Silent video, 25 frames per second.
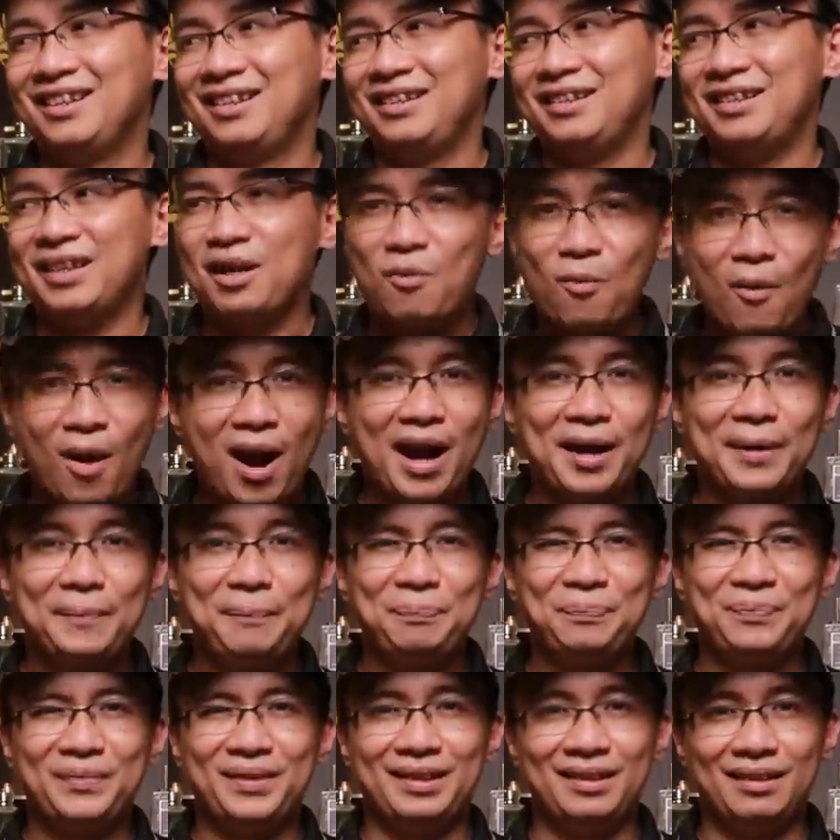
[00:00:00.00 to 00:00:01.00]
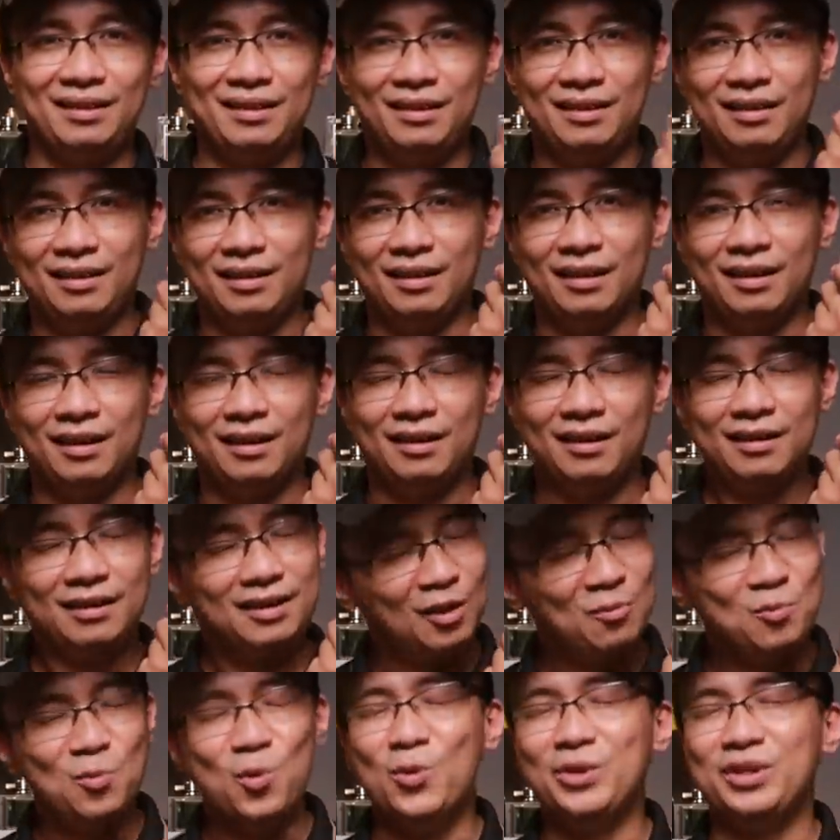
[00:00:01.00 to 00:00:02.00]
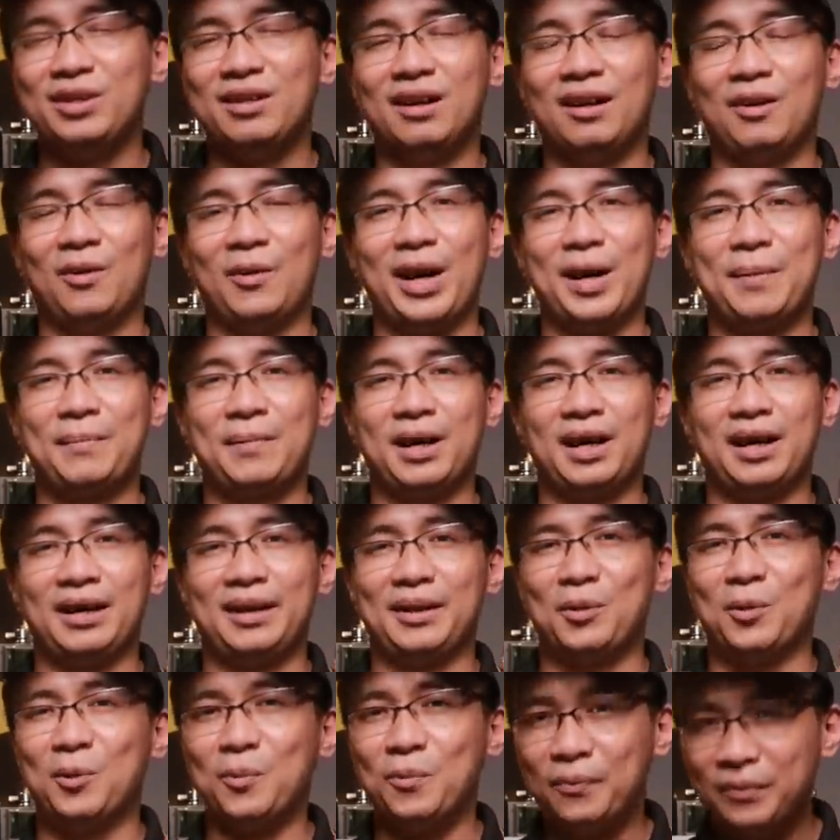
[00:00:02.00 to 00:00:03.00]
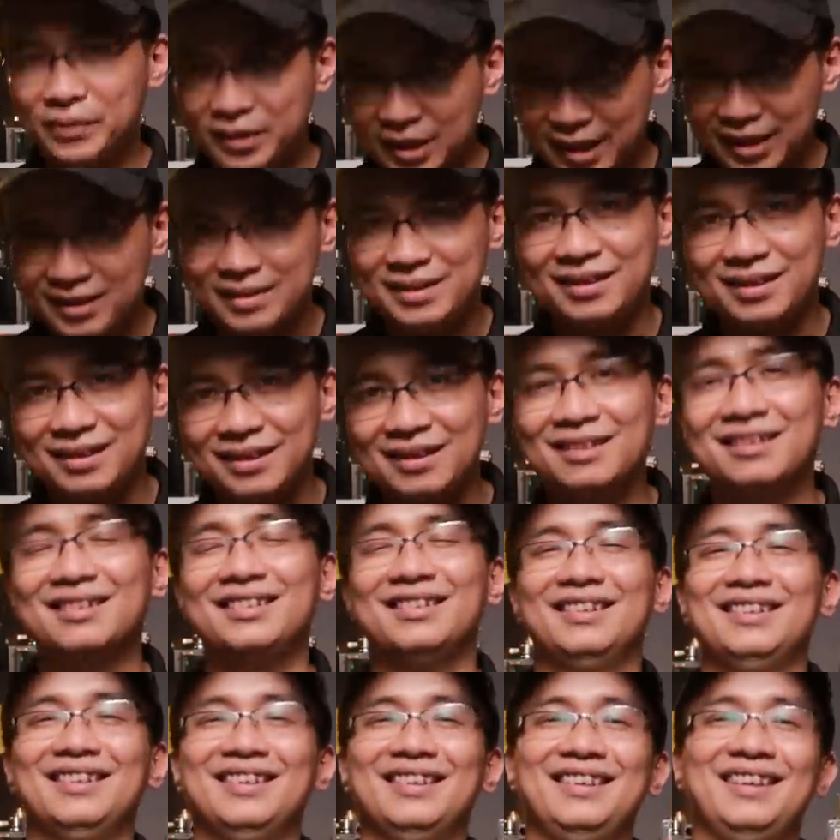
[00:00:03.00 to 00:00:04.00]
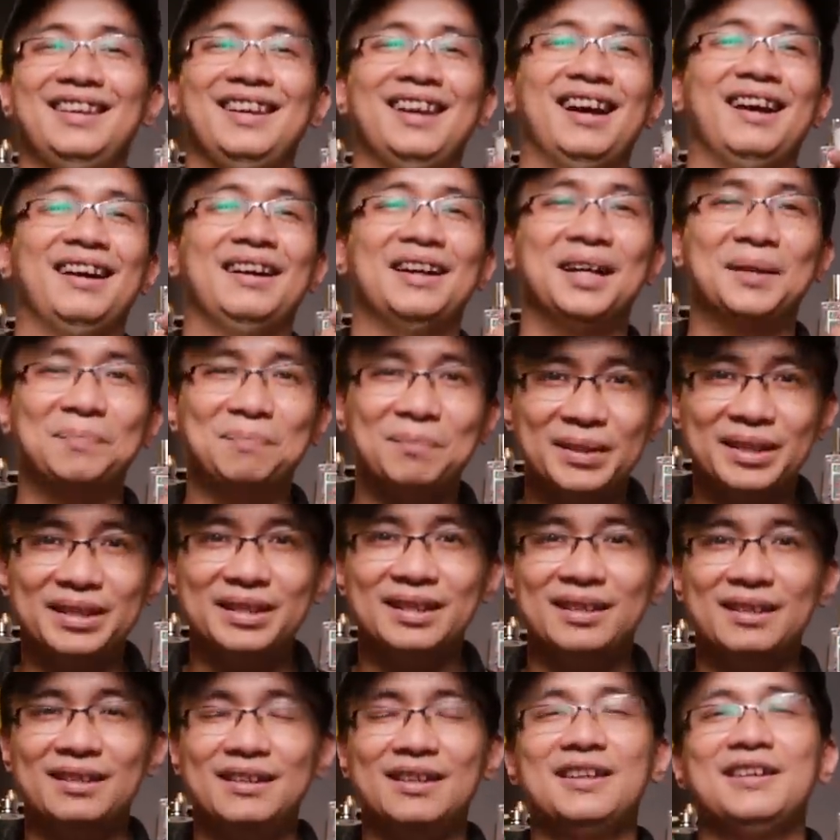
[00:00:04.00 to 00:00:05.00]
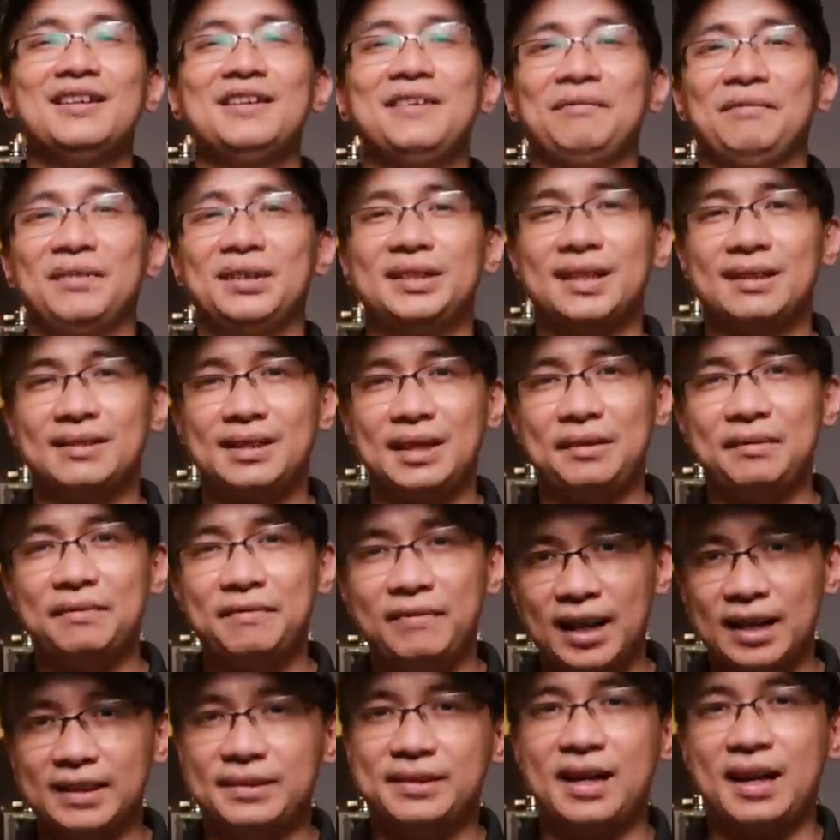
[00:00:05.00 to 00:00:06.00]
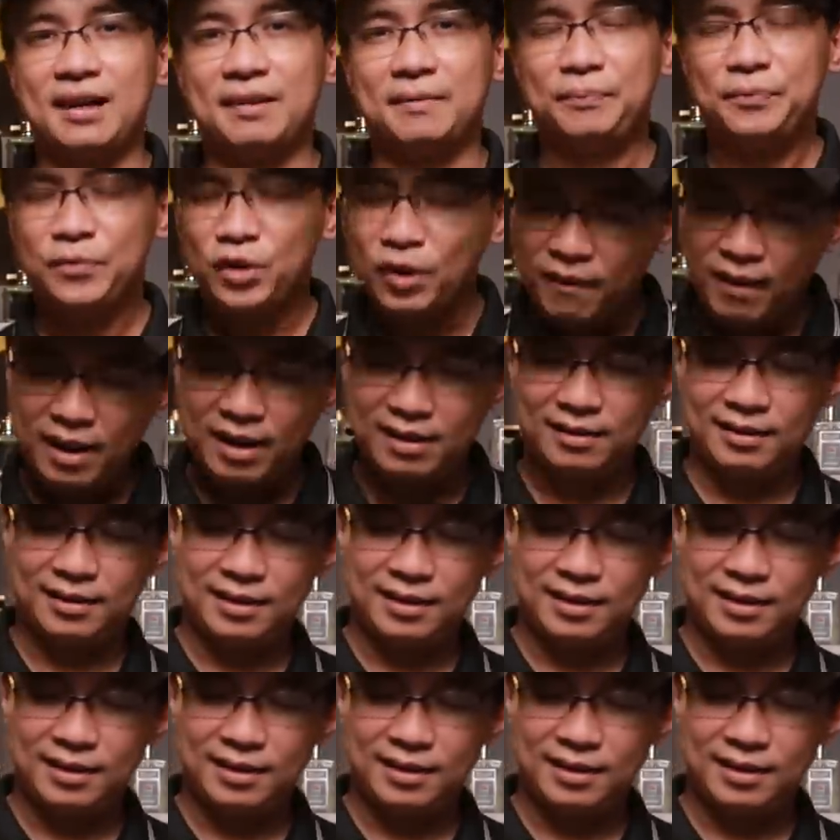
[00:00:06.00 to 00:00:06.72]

đi dã ngoại thì tông mùi dừa của em này cũng hết sức là hợp lý với giá thành phải chăng do dạ vậy